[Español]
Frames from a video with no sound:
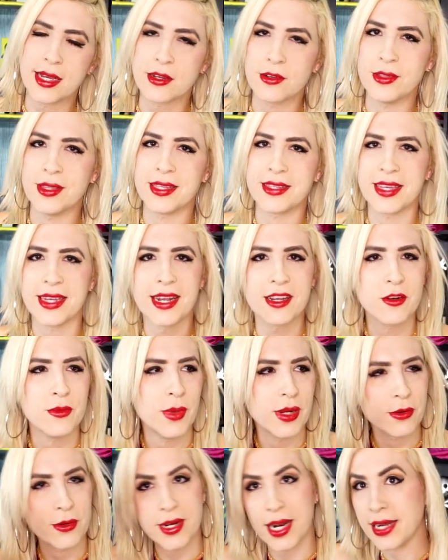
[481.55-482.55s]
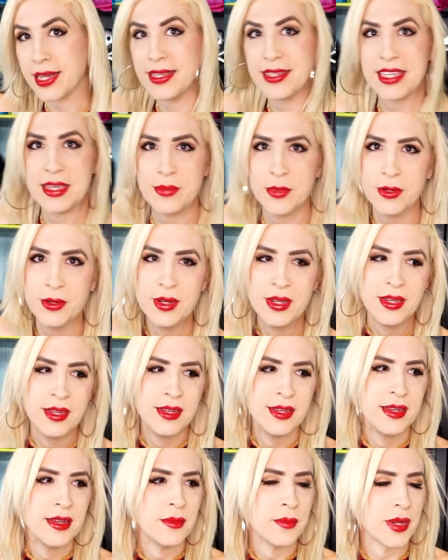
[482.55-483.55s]
con ese era como algo rarísimo
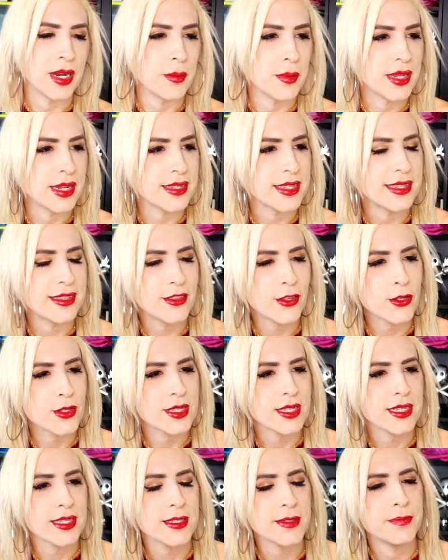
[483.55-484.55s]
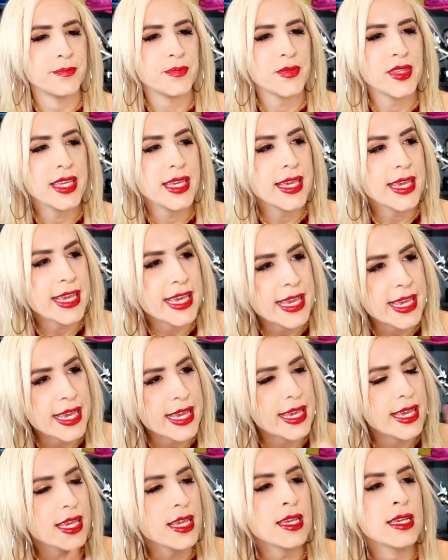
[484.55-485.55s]
para mí en ese entonces
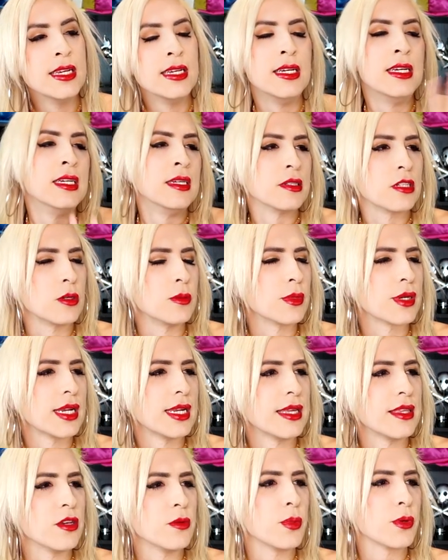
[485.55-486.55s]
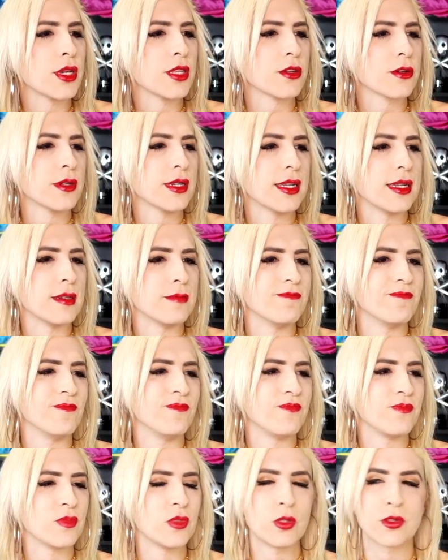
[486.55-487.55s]
y como que lidié un poquito con el
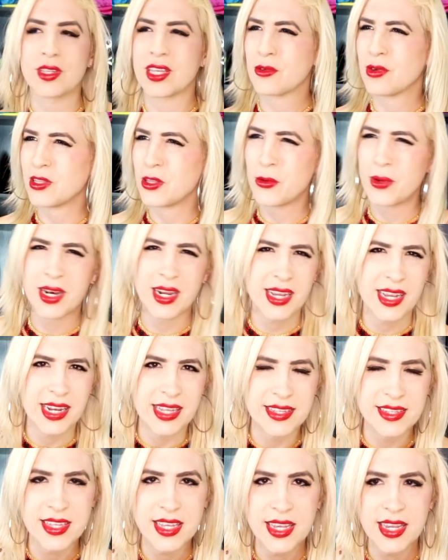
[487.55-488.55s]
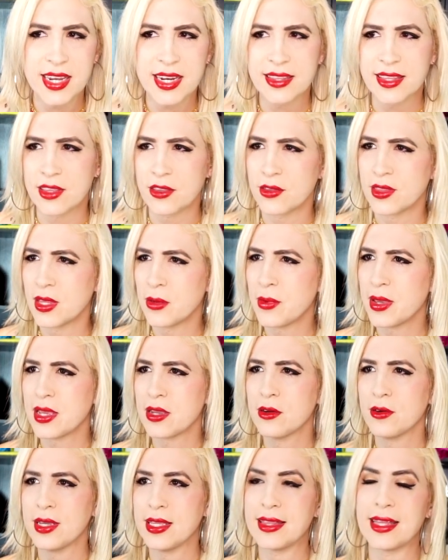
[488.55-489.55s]
no sé cuánto van a crecer, de dónde
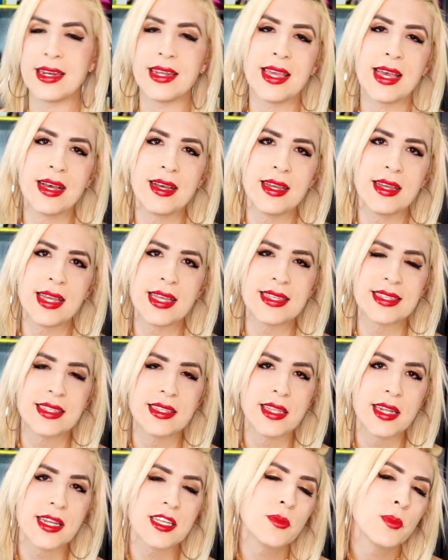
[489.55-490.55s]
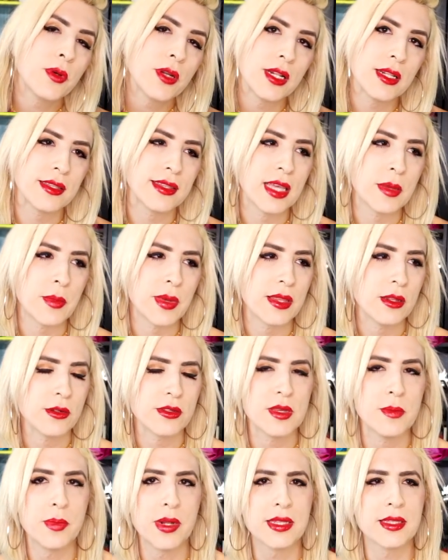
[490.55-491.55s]
vengo y tenía estrés por el tema de los
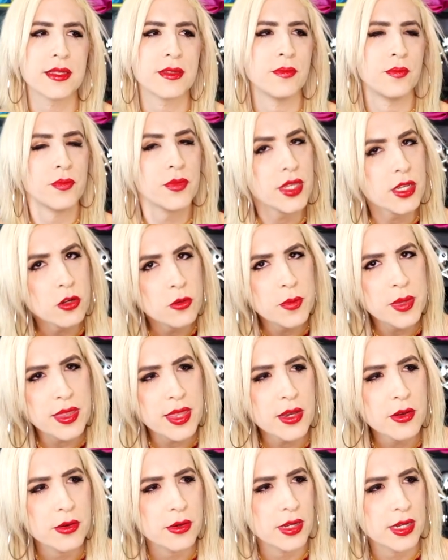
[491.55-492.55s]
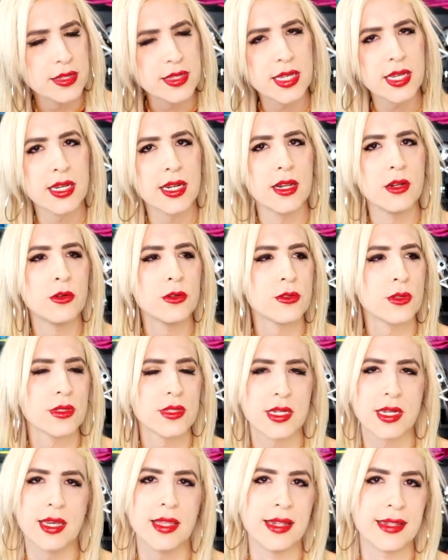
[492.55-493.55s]
implantes. Tengo un video en este canal justo
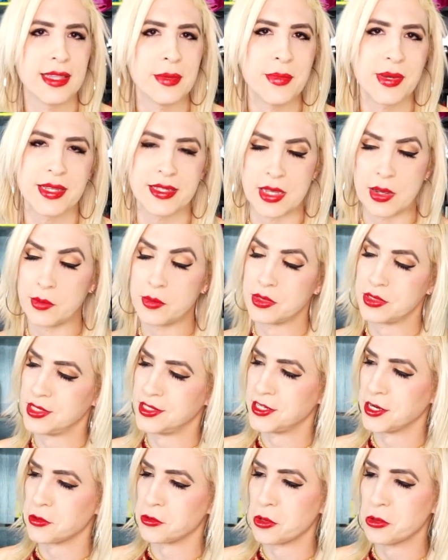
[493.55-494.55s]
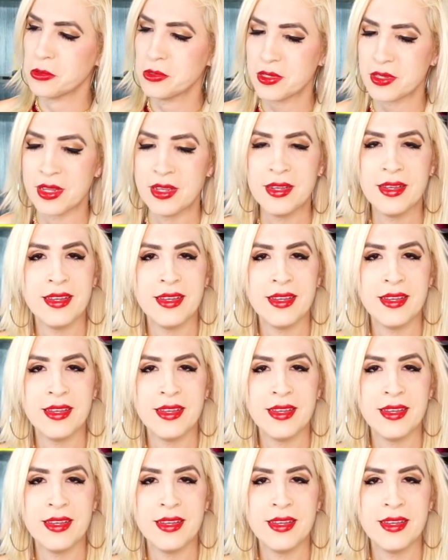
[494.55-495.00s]
acerca del tema que se llama Mr. Rooms,